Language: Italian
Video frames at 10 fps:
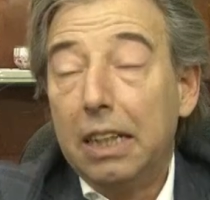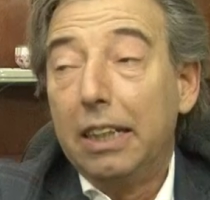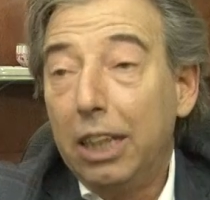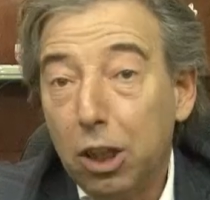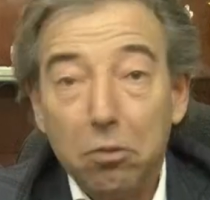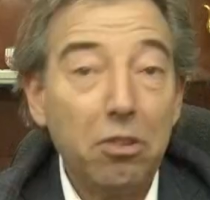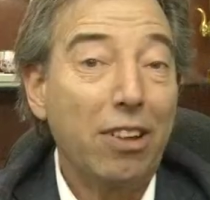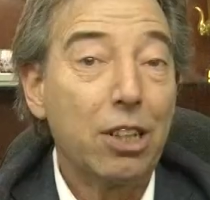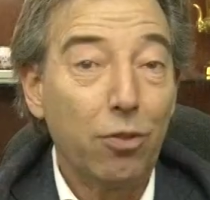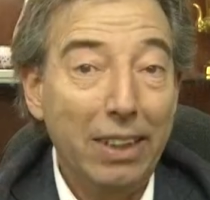Io vi
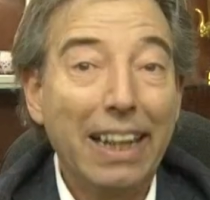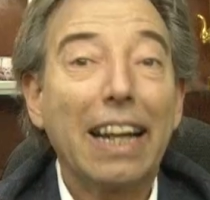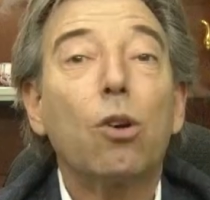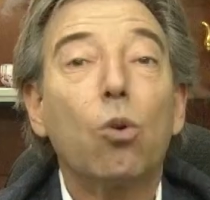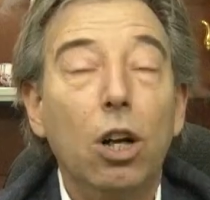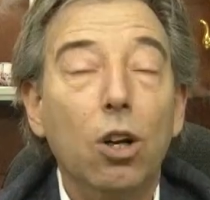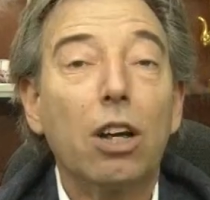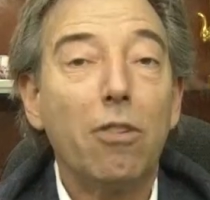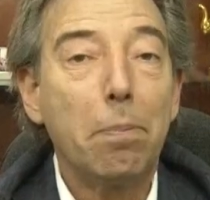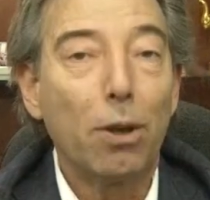faccio vedere quello
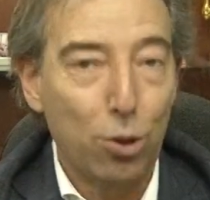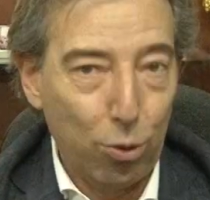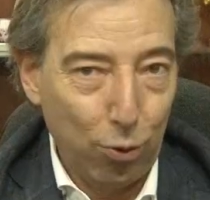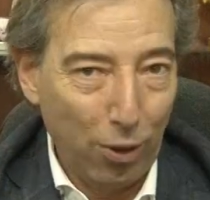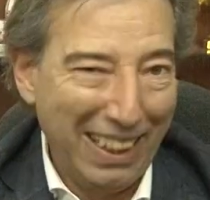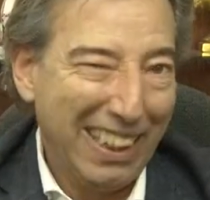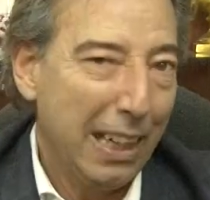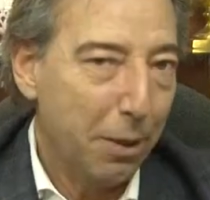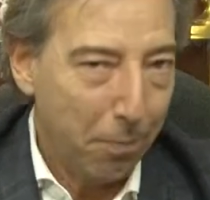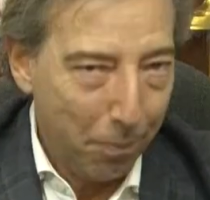che vi posso
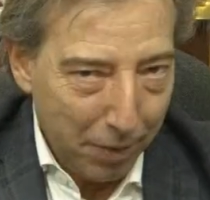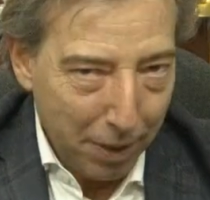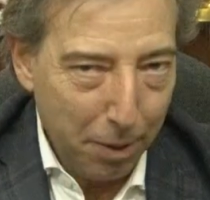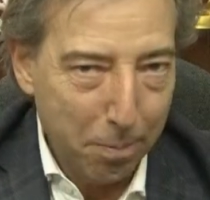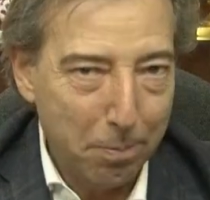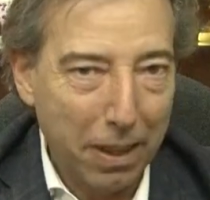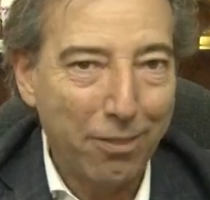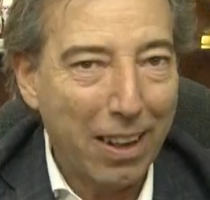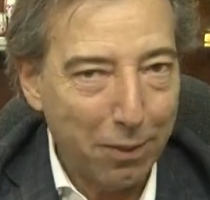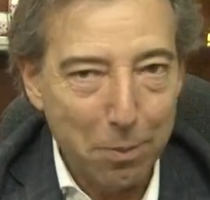offrire per
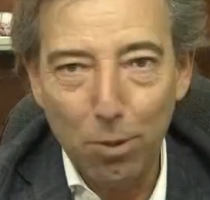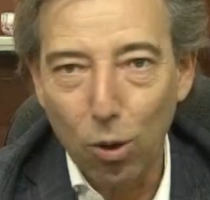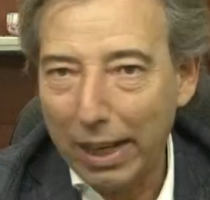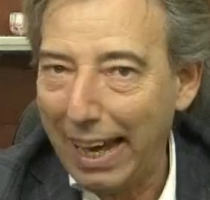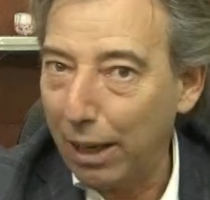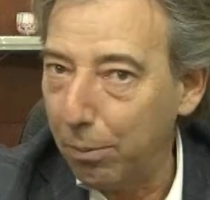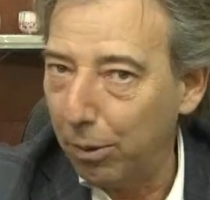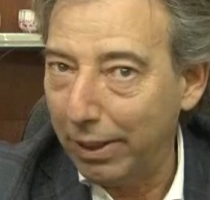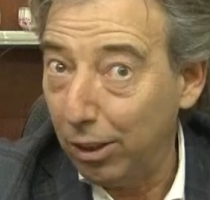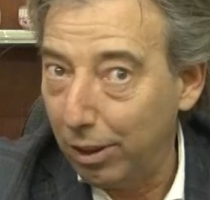farvi bloccare un
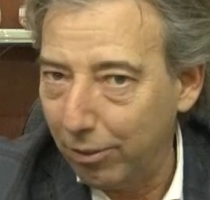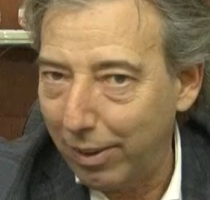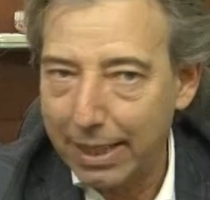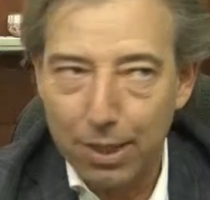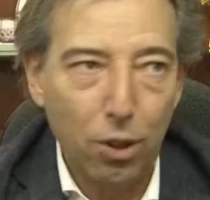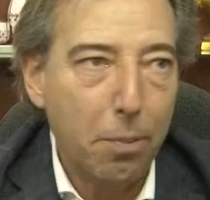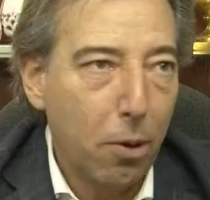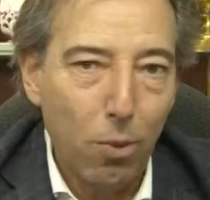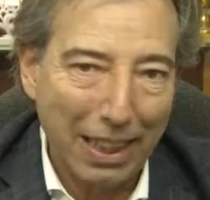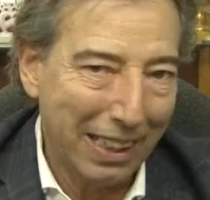pochino l'inflazione.
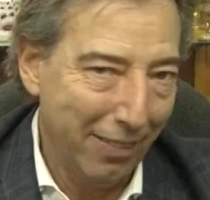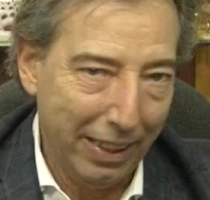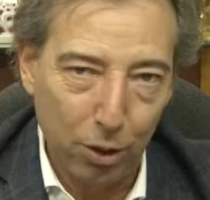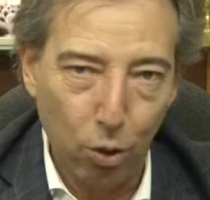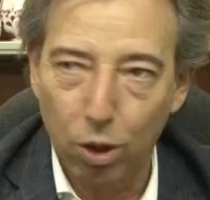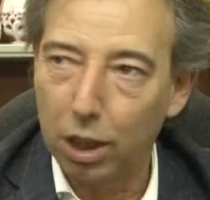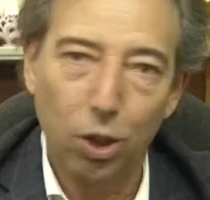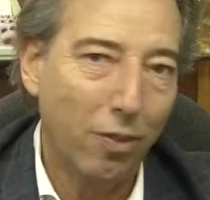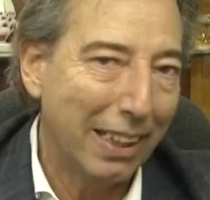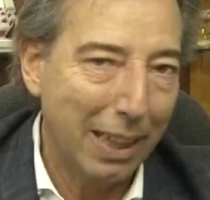Poi guardatevi intorno e
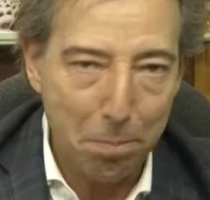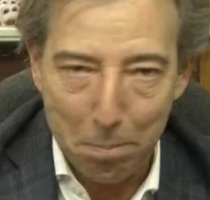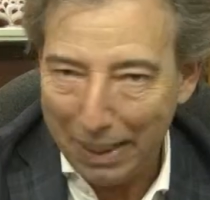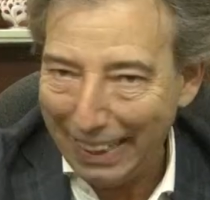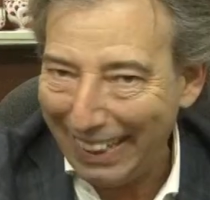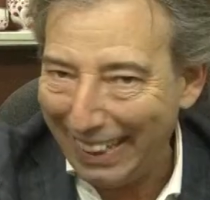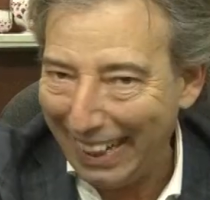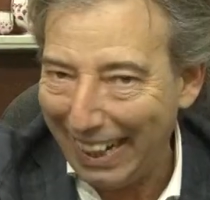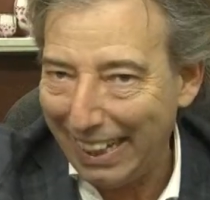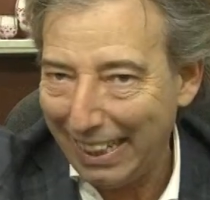trovate
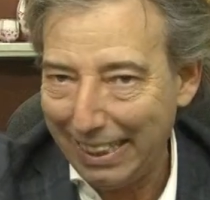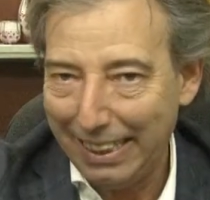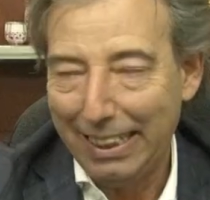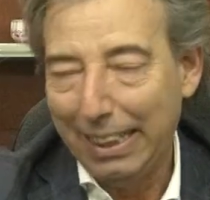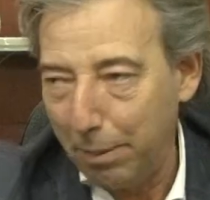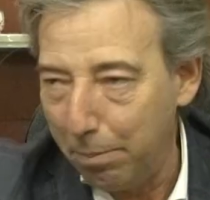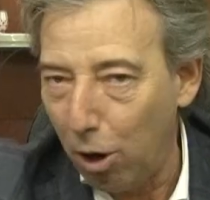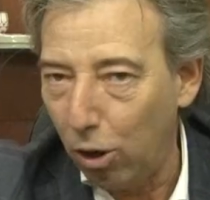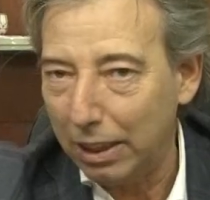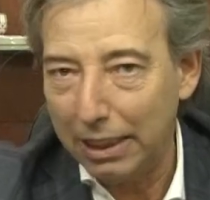mille
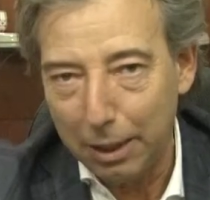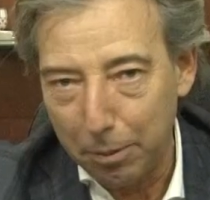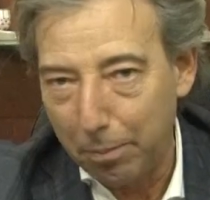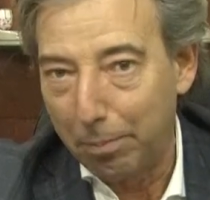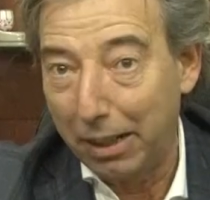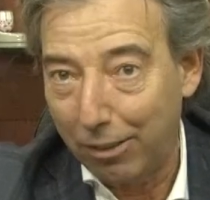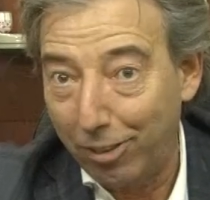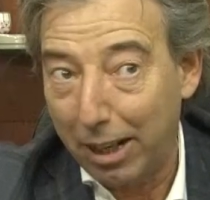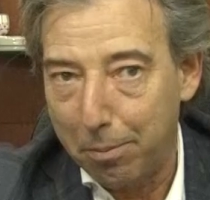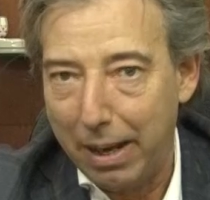modi per
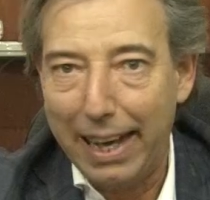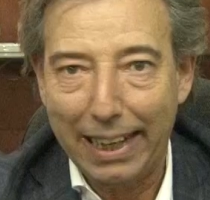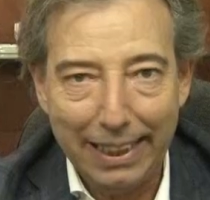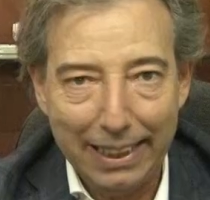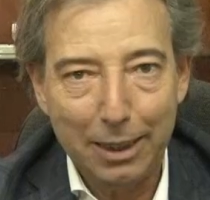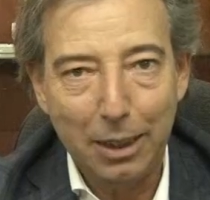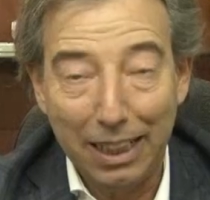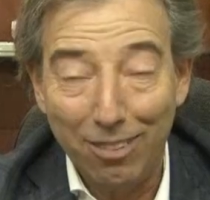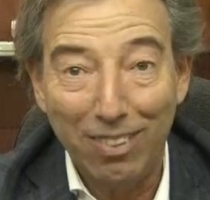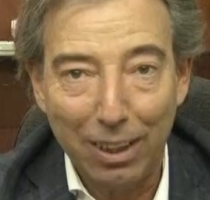fermare
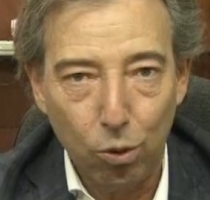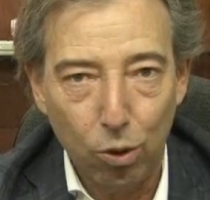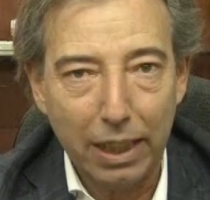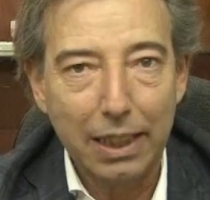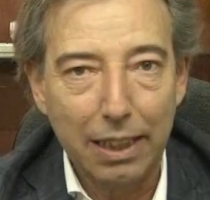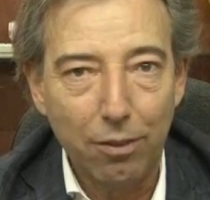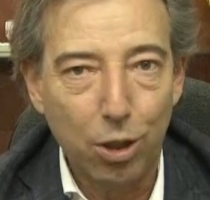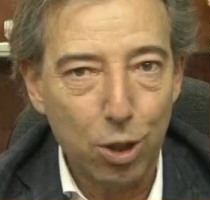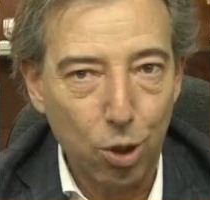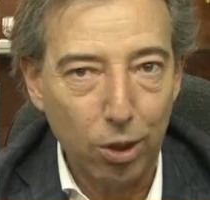il valore del
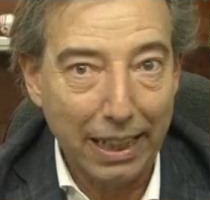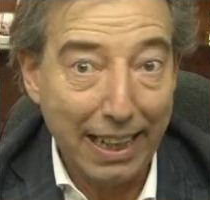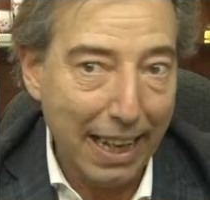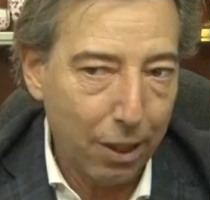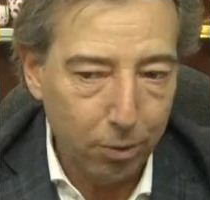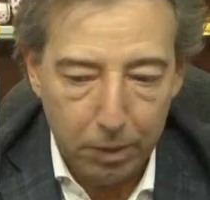vostro denaro.